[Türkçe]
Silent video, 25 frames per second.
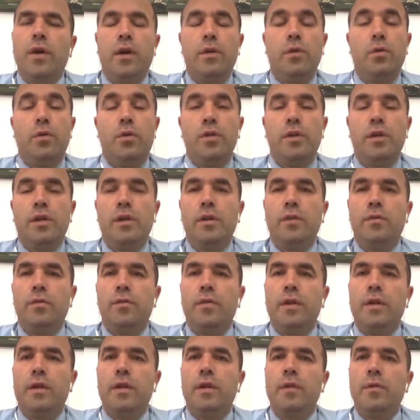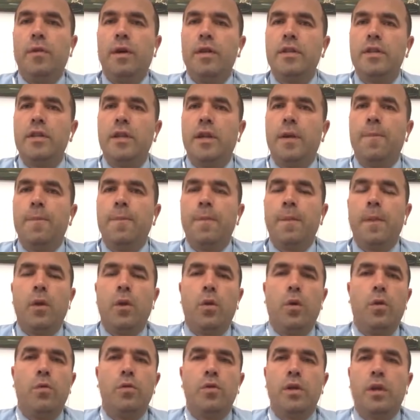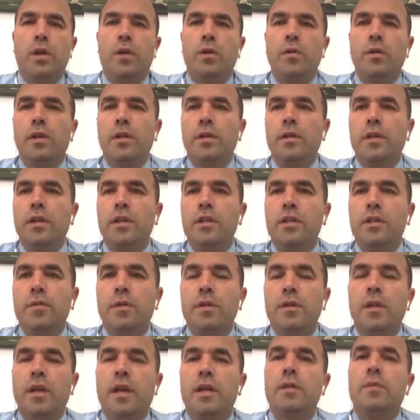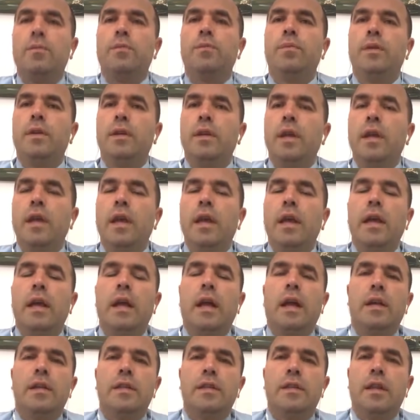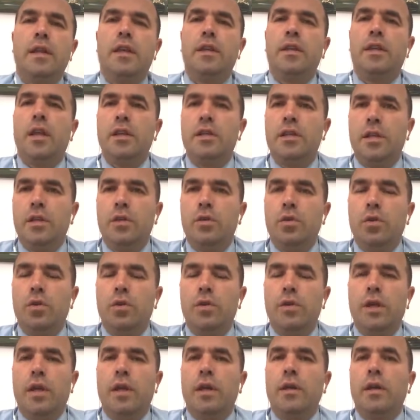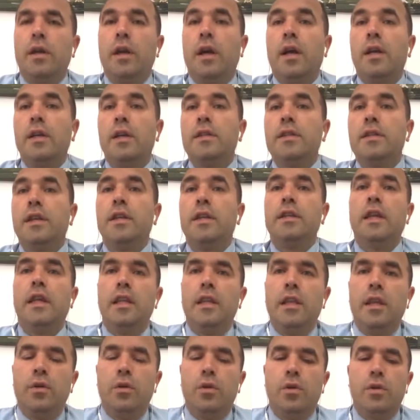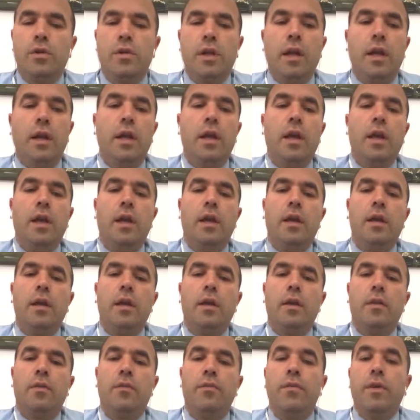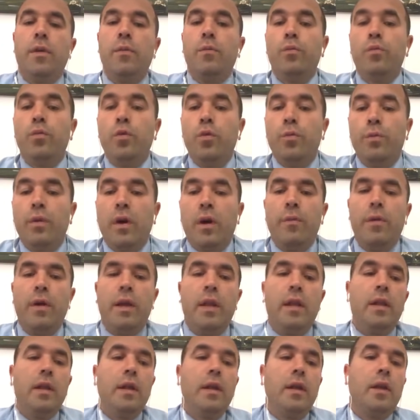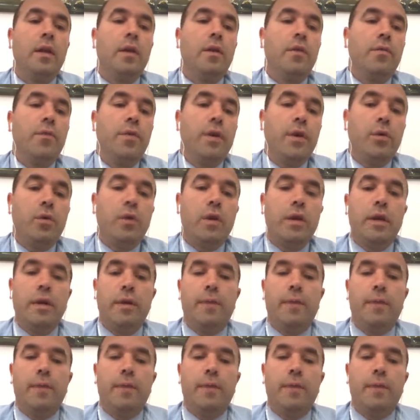Hoca'nın fikrini bence önümüzdeki günlerde değiştirmesi lazım. Bir Galatasaray gençleşiyorsa, Galatasaray yenileniyorsa e, ve bu Babel, Feguli